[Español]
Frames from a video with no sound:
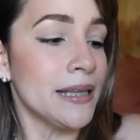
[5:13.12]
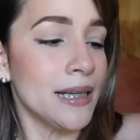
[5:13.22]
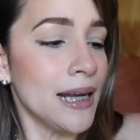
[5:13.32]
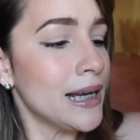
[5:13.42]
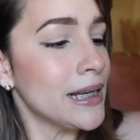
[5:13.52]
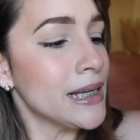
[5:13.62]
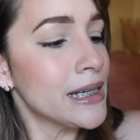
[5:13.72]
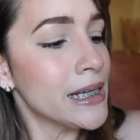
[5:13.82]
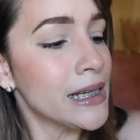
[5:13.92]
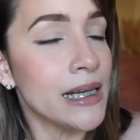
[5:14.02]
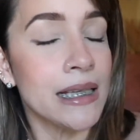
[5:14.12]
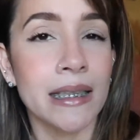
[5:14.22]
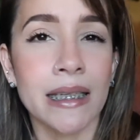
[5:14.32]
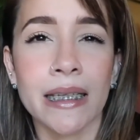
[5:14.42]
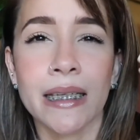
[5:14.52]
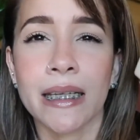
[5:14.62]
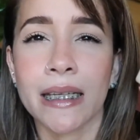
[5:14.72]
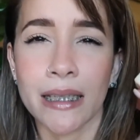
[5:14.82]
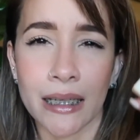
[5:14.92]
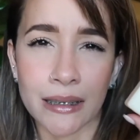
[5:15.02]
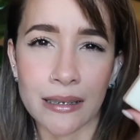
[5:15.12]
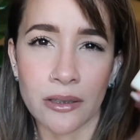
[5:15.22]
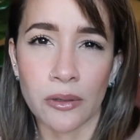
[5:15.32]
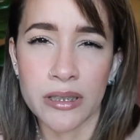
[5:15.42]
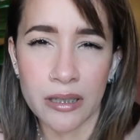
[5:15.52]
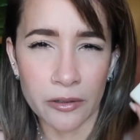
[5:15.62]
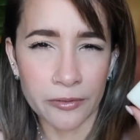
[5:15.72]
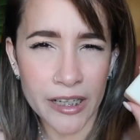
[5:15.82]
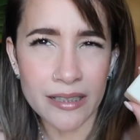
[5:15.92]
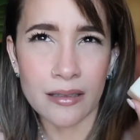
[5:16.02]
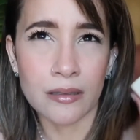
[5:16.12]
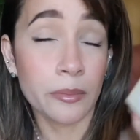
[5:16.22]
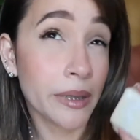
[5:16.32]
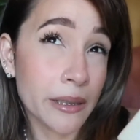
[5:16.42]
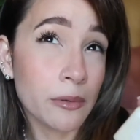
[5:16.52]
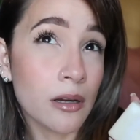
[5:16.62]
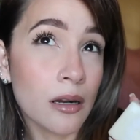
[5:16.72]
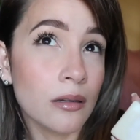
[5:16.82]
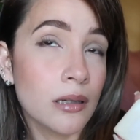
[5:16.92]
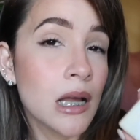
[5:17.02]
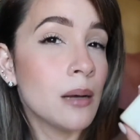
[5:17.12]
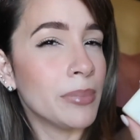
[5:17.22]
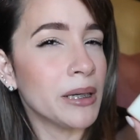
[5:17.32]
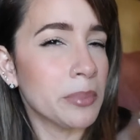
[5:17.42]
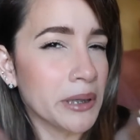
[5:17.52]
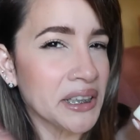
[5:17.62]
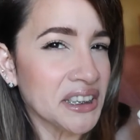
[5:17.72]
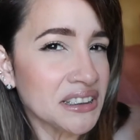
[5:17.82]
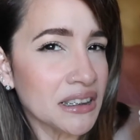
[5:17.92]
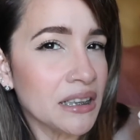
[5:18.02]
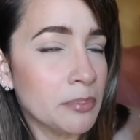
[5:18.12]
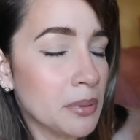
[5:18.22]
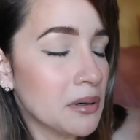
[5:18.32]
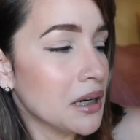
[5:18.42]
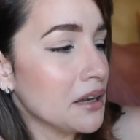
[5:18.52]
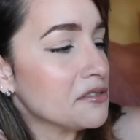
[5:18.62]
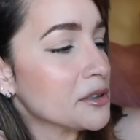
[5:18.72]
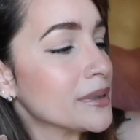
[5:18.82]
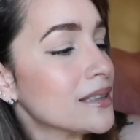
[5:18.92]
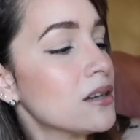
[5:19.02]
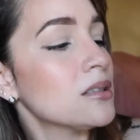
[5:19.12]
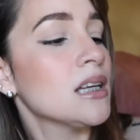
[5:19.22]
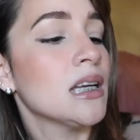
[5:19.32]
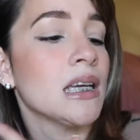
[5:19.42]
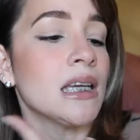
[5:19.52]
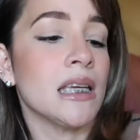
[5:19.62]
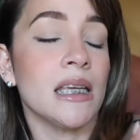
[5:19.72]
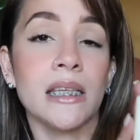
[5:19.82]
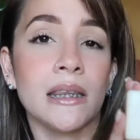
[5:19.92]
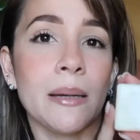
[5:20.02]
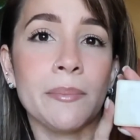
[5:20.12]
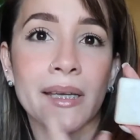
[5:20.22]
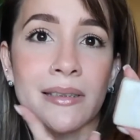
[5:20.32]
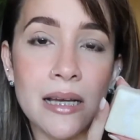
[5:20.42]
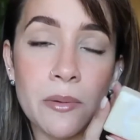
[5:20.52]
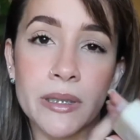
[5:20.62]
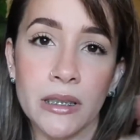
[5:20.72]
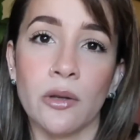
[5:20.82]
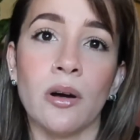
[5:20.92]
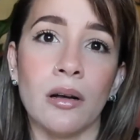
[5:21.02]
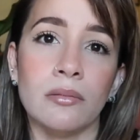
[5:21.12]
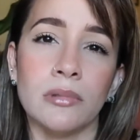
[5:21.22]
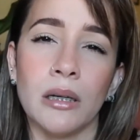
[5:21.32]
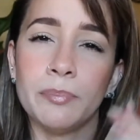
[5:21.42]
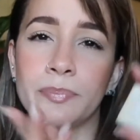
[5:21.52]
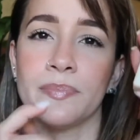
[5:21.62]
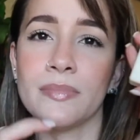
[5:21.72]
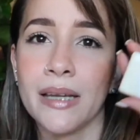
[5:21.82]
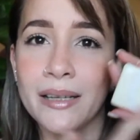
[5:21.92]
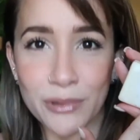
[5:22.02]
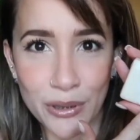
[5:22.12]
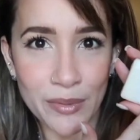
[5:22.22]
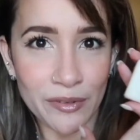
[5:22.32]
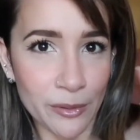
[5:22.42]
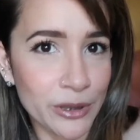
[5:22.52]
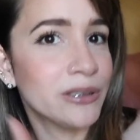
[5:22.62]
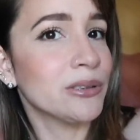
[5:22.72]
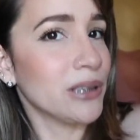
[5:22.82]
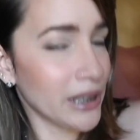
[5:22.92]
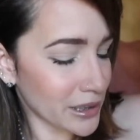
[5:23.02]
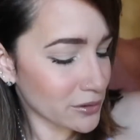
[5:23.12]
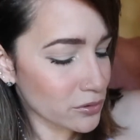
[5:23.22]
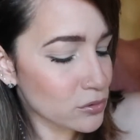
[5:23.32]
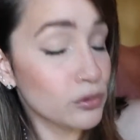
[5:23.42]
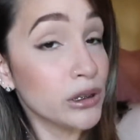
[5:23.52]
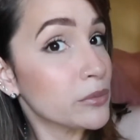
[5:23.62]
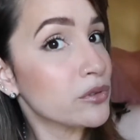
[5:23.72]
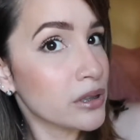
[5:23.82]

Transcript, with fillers: es de la línea de hidratación y cero free, si no me equivoco. Pero por aquí se les pongo la información. Y también se ha convertido en uno de mis favoritos en estos últimos